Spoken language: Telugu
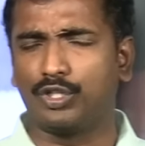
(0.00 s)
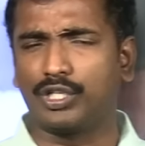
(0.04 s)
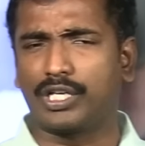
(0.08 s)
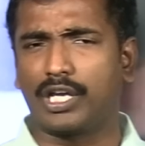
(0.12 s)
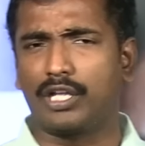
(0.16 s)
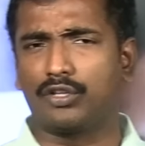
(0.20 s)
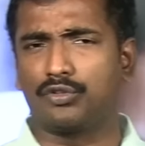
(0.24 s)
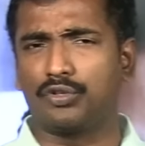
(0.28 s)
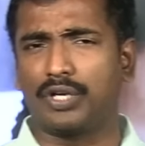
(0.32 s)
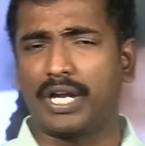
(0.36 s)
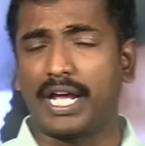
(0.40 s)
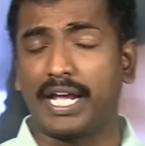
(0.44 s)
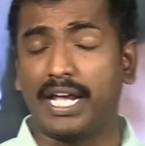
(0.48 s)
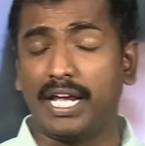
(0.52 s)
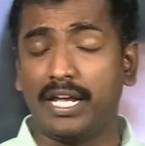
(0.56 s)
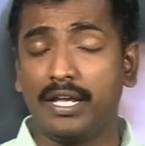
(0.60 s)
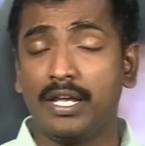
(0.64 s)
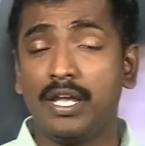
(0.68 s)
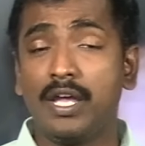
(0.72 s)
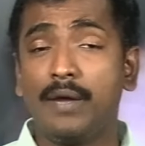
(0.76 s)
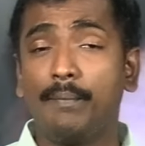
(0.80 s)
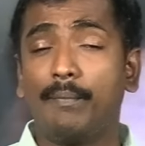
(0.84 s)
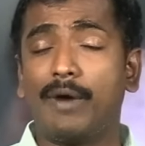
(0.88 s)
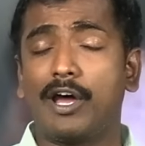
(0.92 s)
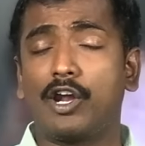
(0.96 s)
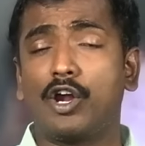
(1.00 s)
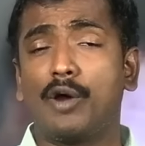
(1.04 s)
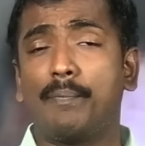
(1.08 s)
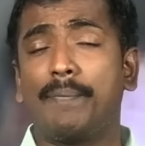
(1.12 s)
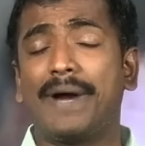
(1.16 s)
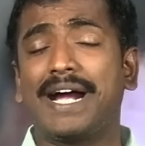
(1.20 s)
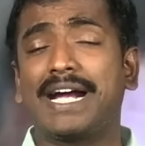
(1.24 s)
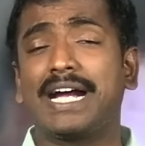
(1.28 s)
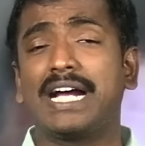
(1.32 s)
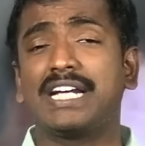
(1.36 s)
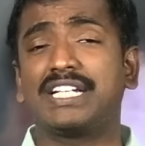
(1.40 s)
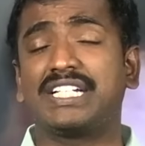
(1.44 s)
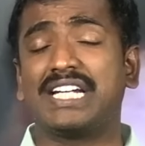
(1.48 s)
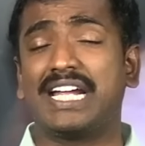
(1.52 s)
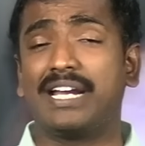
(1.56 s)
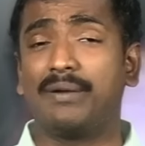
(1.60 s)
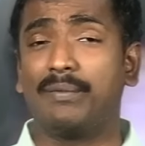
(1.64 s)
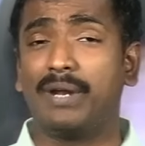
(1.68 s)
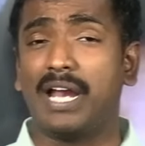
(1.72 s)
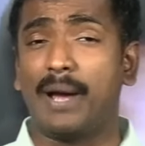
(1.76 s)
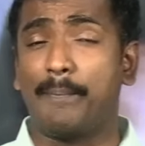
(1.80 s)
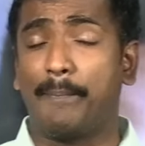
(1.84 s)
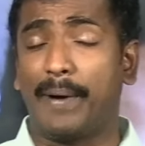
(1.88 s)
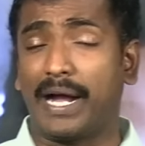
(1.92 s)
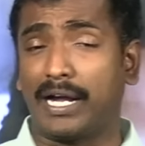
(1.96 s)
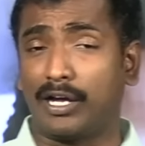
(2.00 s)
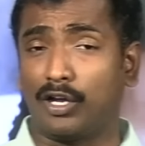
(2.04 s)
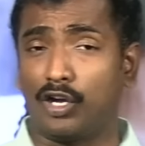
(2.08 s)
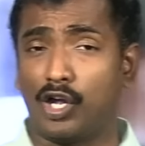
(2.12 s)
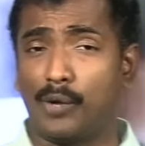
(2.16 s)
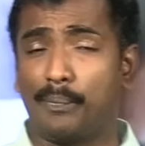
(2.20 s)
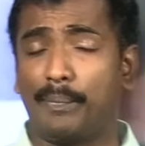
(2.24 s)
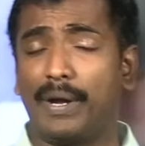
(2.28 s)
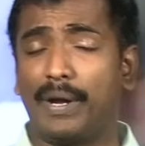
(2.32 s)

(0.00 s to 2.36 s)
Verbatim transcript: ముందుకెళ్తున్నాయి మరో పక్క షర్మిల పక్కలో